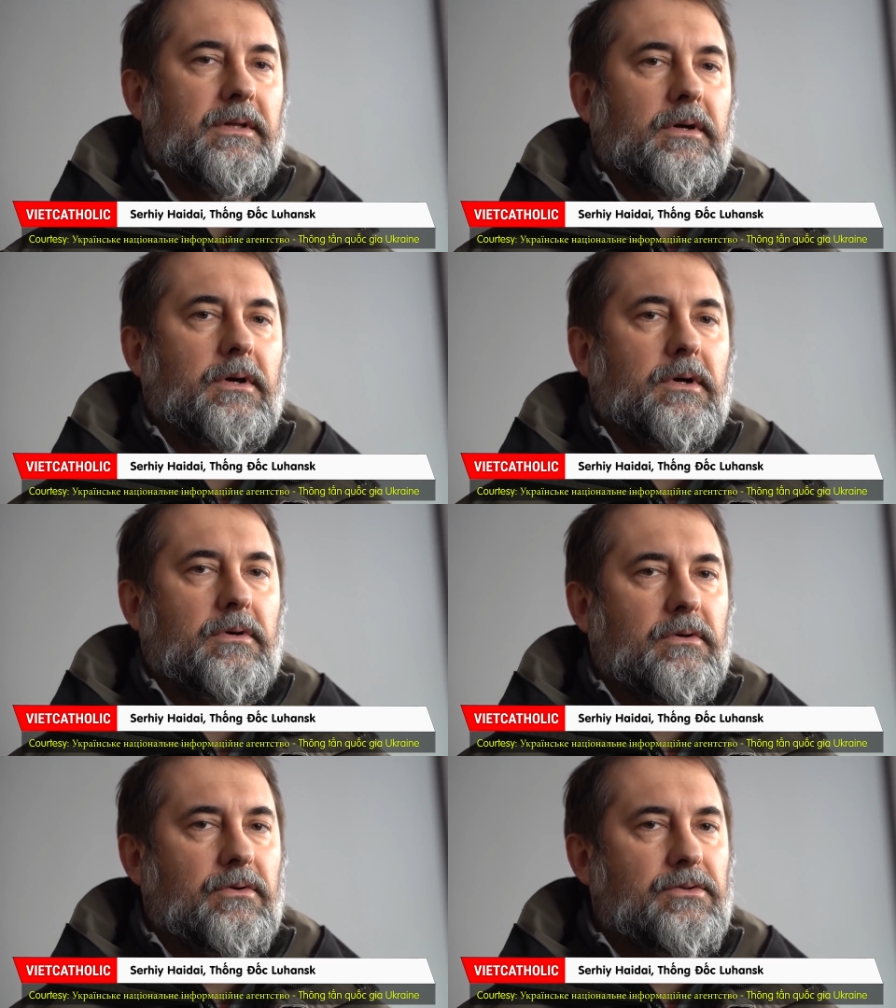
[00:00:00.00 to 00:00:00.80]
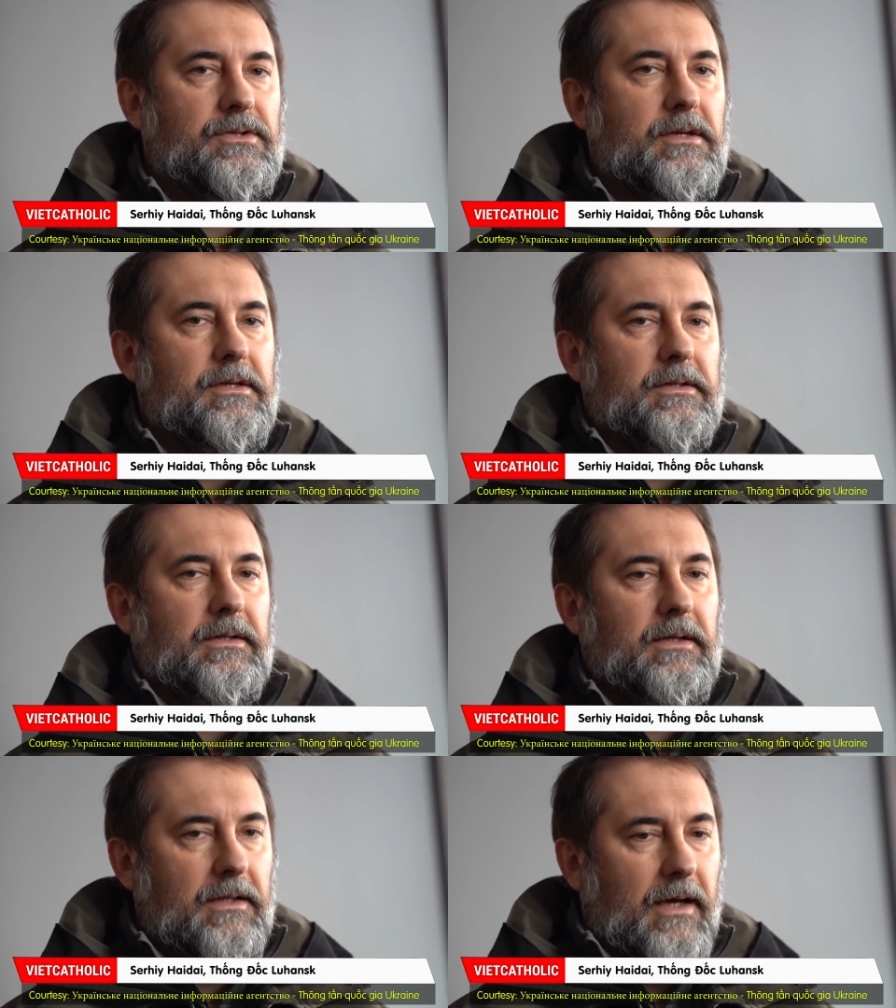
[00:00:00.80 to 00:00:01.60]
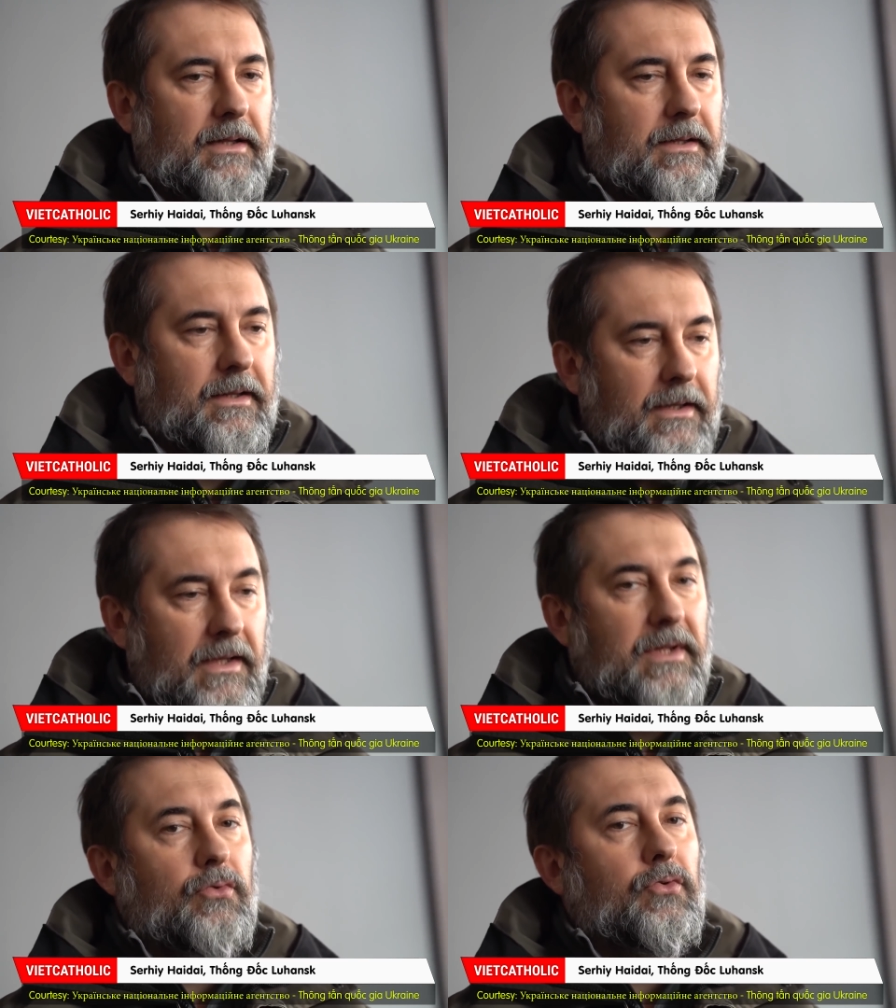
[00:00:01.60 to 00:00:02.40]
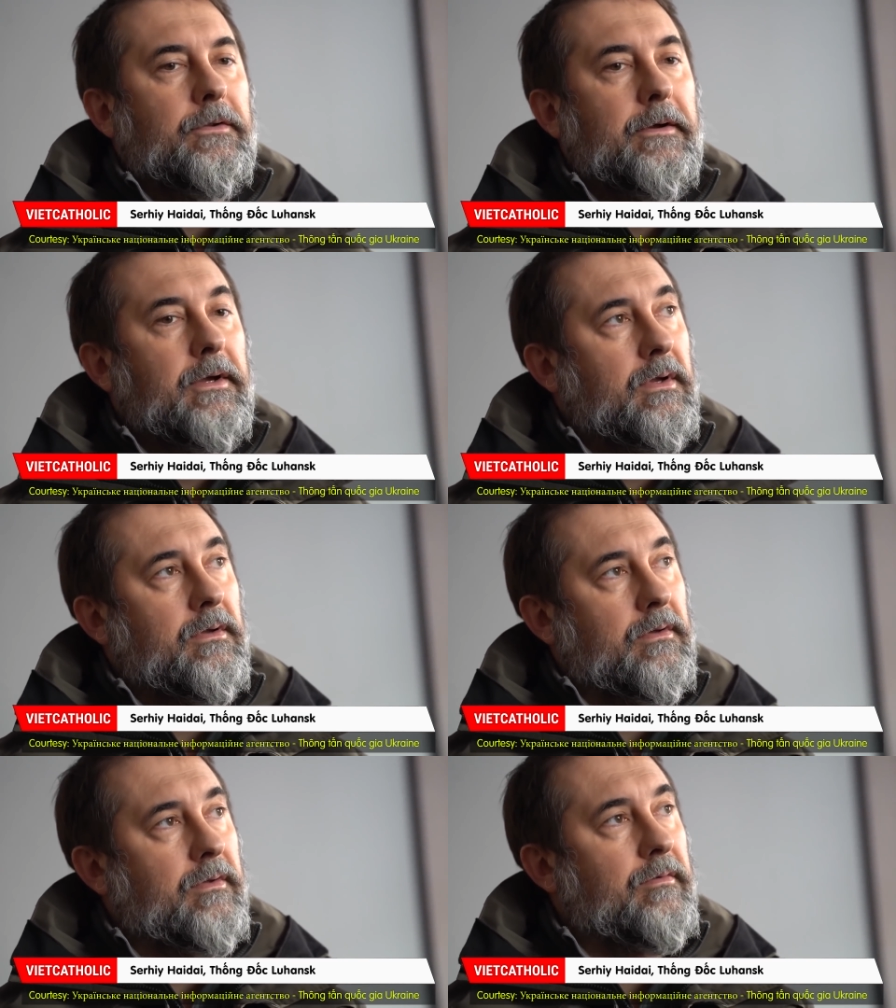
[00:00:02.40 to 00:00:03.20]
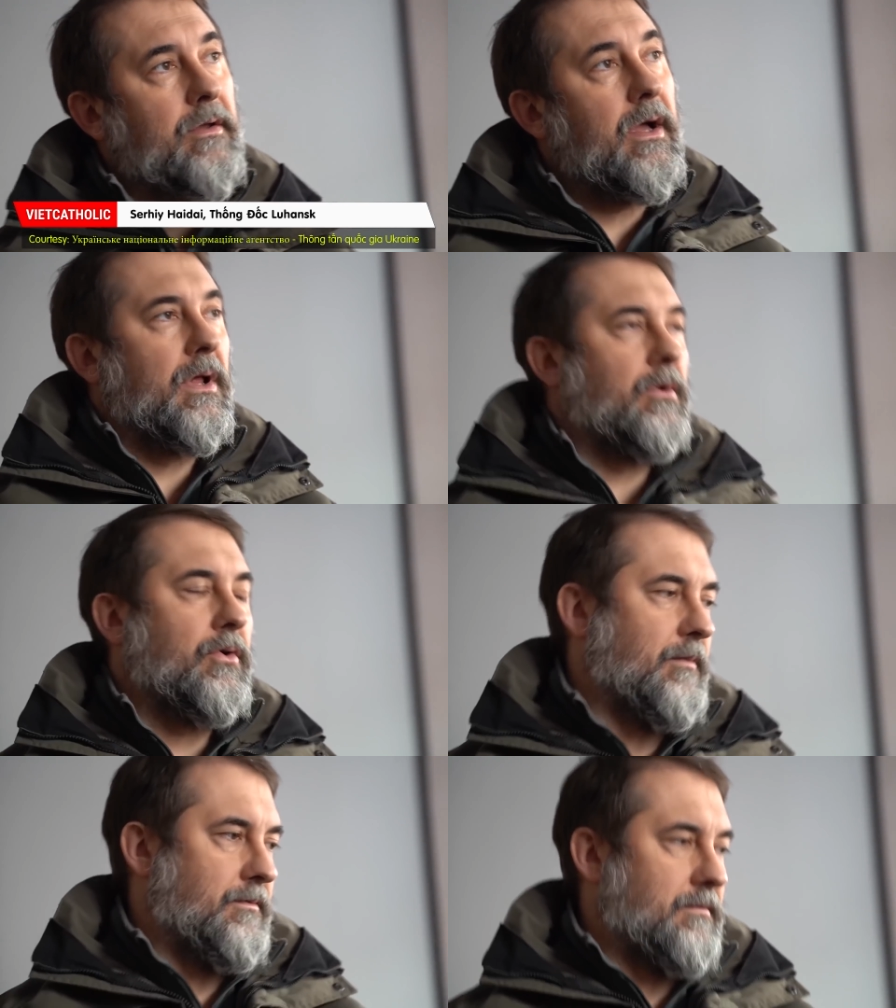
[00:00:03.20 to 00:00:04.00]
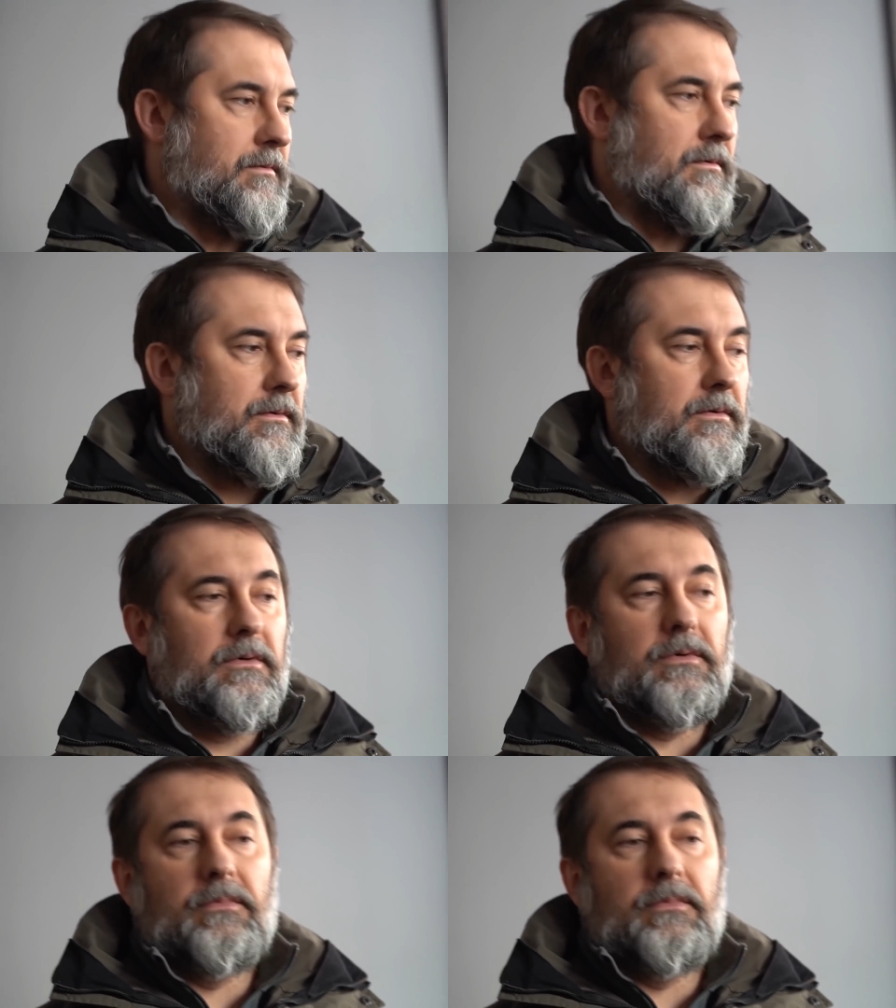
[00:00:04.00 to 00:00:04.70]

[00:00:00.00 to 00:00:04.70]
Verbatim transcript: Lực lượng vũ trang Ukraine đã đánh đuổi quân đội Nga ra khỏi thị trấn Toshivka